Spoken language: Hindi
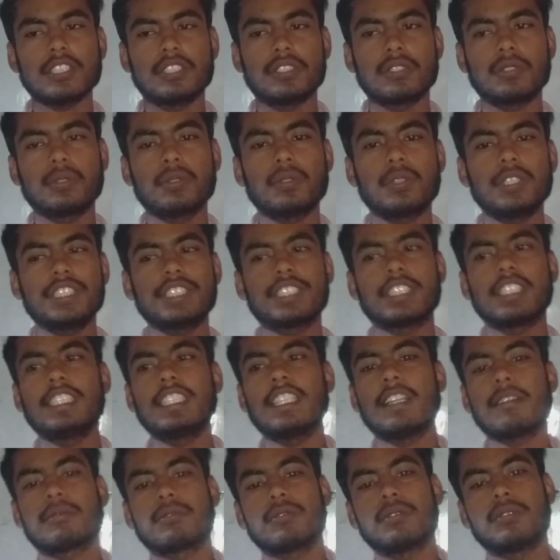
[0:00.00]
तो इसलिए
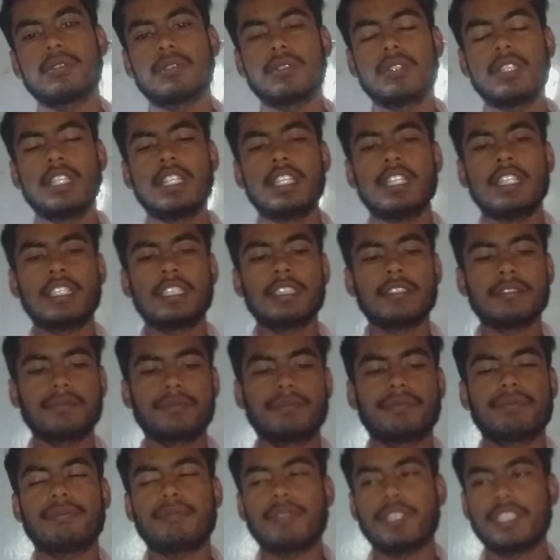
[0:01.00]
आपको
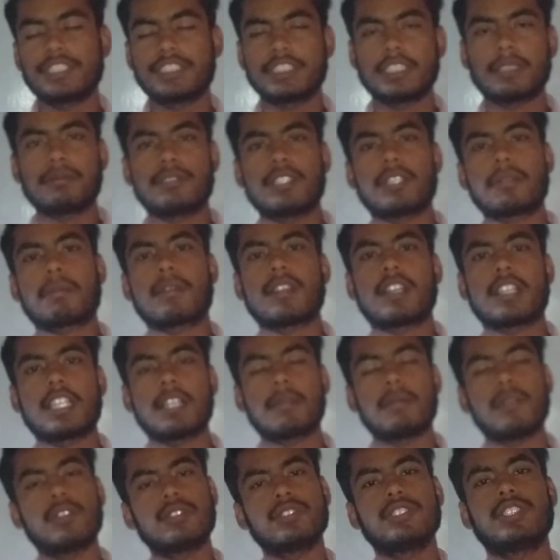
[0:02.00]
फर्स्ट चैप्टर पढ़ना
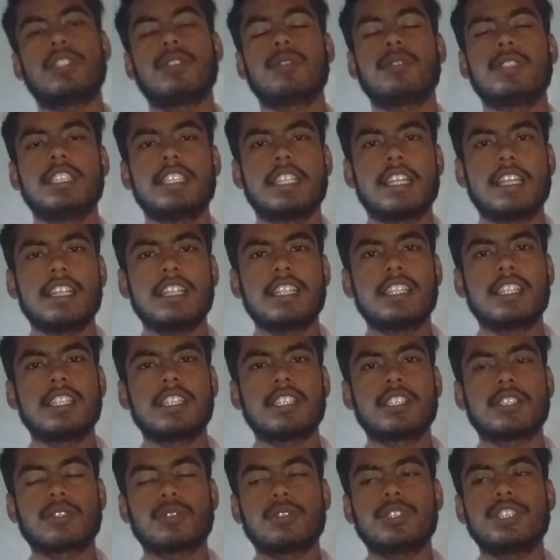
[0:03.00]
बहुत ज़रूरी है
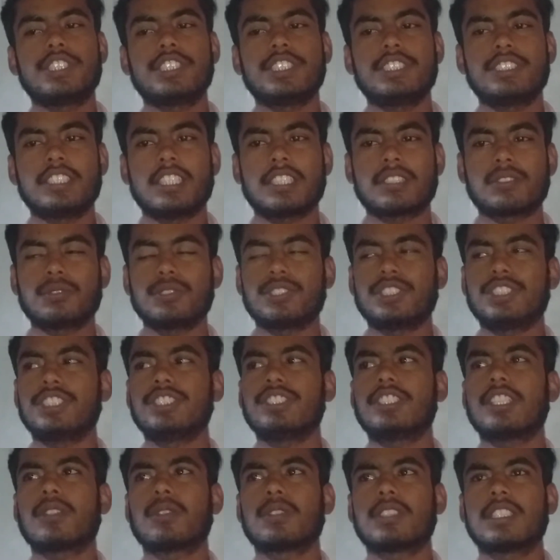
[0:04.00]
कोई टीचर कुछ
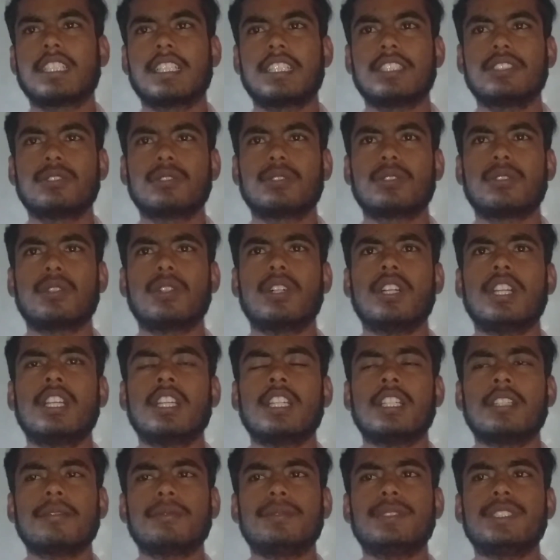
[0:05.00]
टीचर होते हैं जो
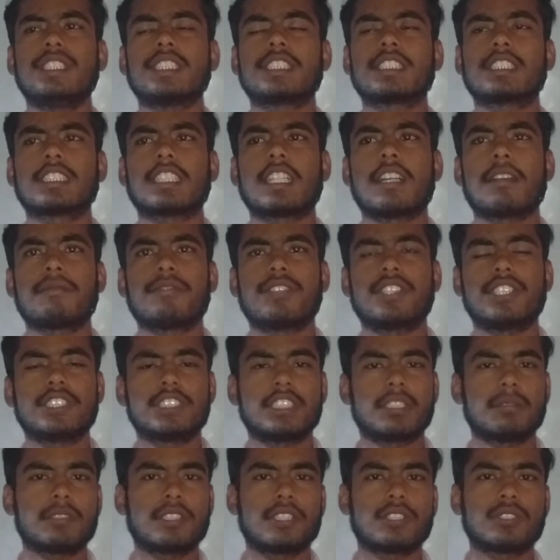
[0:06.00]
फिजिक्स का फर्स्ट
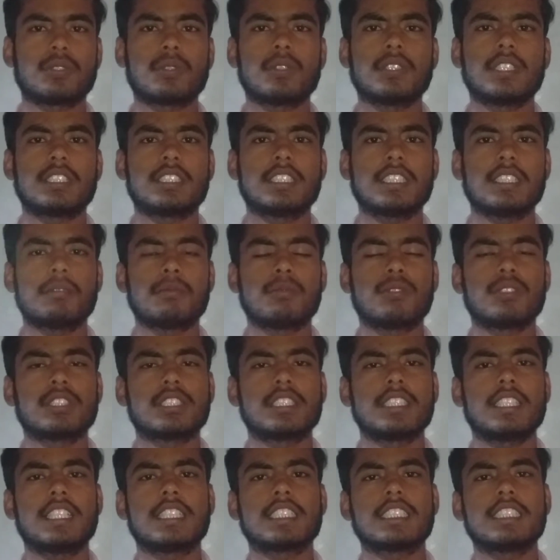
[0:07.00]
चैप्टर छोड़ देते हैं
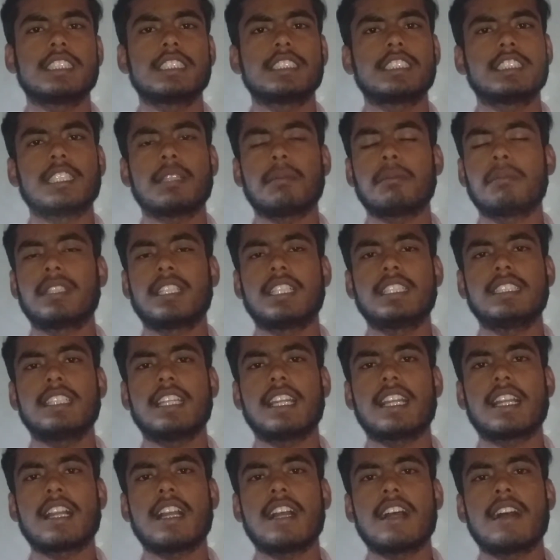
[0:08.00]
बोलते हैं कि एग्ज़ाम में नहीं
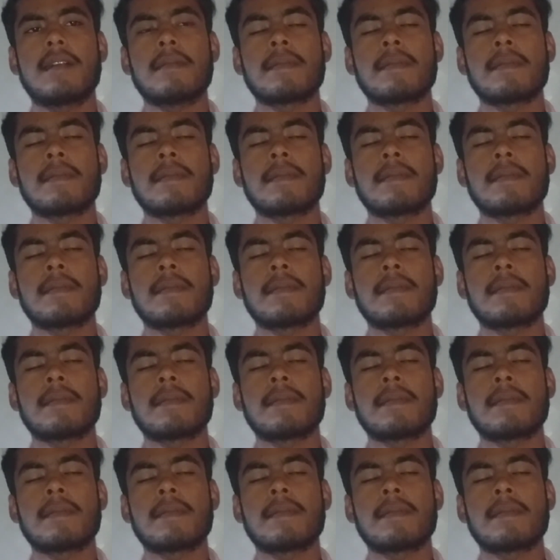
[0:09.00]
आएगा